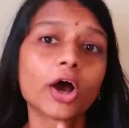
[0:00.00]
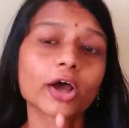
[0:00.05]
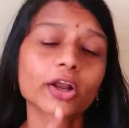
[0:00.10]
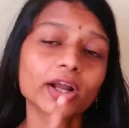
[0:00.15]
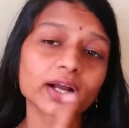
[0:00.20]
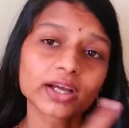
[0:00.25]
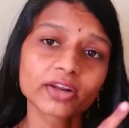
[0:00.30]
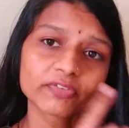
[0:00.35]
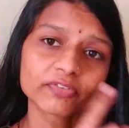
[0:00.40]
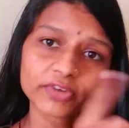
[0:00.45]
और
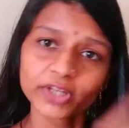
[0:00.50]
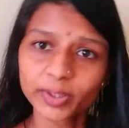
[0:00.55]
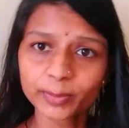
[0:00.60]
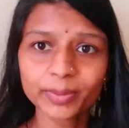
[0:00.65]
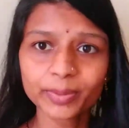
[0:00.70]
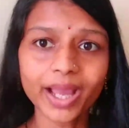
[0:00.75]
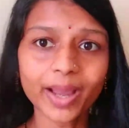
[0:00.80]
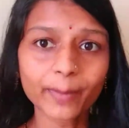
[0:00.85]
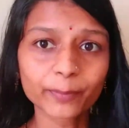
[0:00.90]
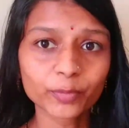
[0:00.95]
अगर फिर
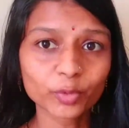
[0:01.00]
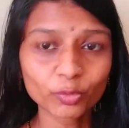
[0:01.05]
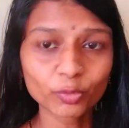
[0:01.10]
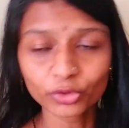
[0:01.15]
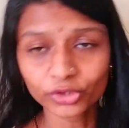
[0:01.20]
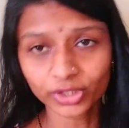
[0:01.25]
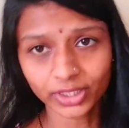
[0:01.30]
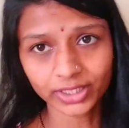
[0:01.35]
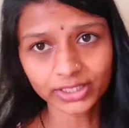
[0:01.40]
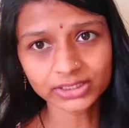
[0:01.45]
भी आपको
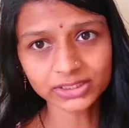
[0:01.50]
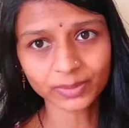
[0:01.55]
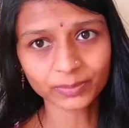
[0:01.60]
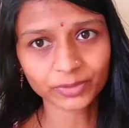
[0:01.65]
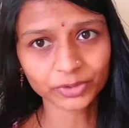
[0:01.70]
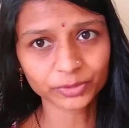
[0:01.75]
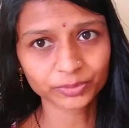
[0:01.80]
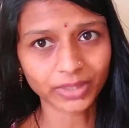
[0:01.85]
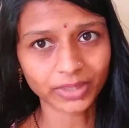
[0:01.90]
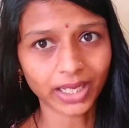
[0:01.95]
वो नहीं
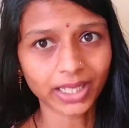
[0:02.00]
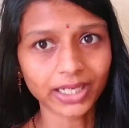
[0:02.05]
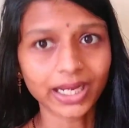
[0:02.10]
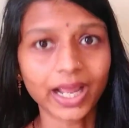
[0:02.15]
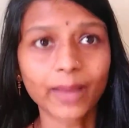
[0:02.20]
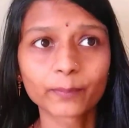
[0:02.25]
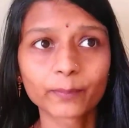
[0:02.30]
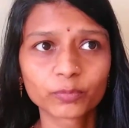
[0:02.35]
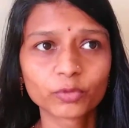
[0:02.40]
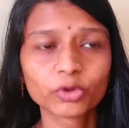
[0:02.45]
समझ में आ
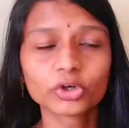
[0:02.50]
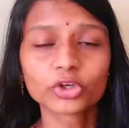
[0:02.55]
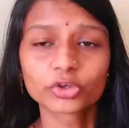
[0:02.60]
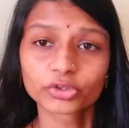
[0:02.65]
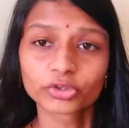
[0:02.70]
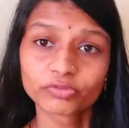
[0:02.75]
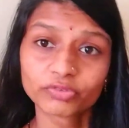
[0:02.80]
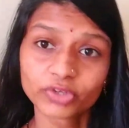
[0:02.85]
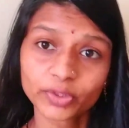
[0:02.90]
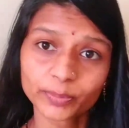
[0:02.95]
रहा है आप बोल रहे
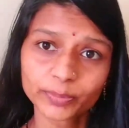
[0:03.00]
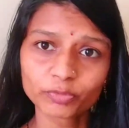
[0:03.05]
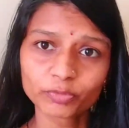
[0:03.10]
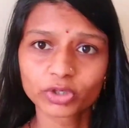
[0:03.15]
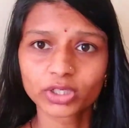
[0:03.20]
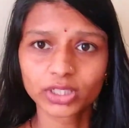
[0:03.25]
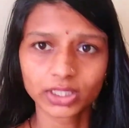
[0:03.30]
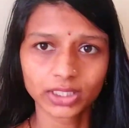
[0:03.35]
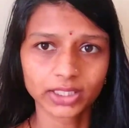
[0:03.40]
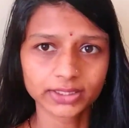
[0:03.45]
हो कि फिर भी
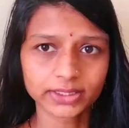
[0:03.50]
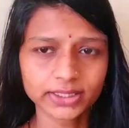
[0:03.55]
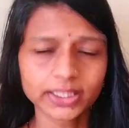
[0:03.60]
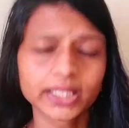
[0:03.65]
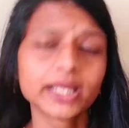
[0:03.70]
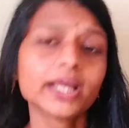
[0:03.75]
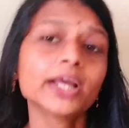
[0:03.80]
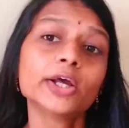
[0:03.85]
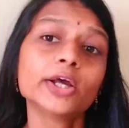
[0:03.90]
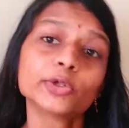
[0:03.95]
वो गलत
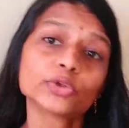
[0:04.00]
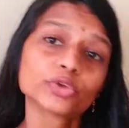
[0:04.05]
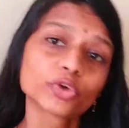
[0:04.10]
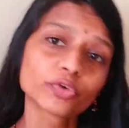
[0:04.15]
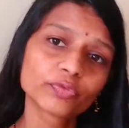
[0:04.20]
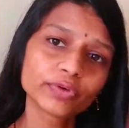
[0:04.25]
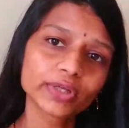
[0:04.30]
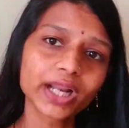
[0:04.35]
है तो